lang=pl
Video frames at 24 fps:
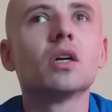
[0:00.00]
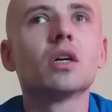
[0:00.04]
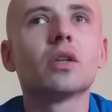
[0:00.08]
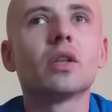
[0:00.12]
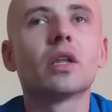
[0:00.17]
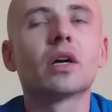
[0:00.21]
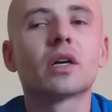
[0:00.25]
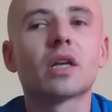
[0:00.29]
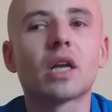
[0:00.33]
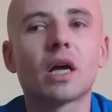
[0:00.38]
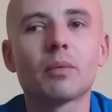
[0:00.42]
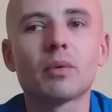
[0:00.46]

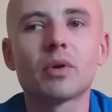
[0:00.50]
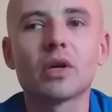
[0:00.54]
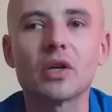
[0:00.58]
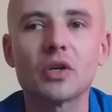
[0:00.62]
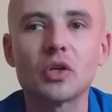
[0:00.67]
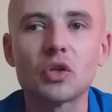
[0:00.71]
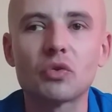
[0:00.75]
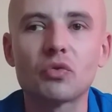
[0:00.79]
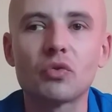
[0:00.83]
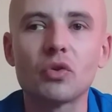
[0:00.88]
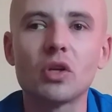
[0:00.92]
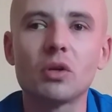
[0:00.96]
nagramy
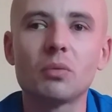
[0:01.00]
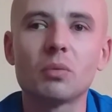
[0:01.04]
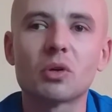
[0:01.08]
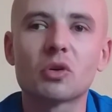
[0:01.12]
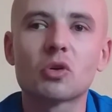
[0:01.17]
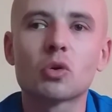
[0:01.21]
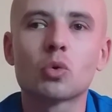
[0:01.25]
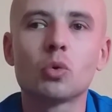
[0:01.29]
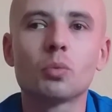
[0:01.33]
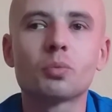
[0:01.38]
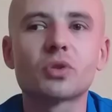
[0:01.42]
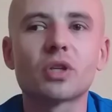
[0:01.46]
jakiś
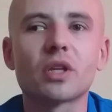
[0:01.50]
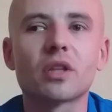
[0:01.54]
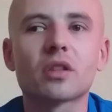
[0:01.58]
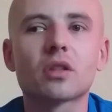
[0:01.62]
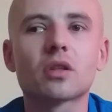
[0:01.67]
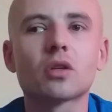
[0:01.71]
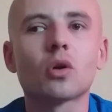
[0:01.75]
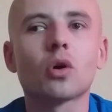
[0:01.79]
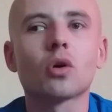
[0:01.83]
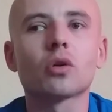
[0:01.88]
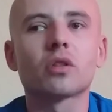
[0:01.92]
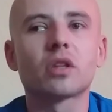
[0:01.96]
filmik ku
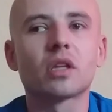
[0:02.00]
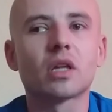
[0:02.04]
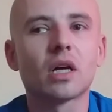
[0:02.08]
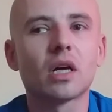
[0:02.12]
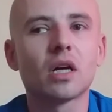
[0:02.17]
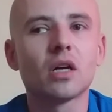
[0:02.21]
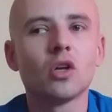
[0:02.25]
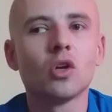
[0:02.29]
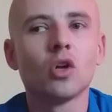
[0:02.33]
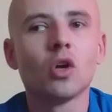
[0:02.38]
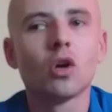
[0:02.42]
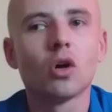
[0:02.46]

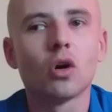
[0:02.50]
przestrodze,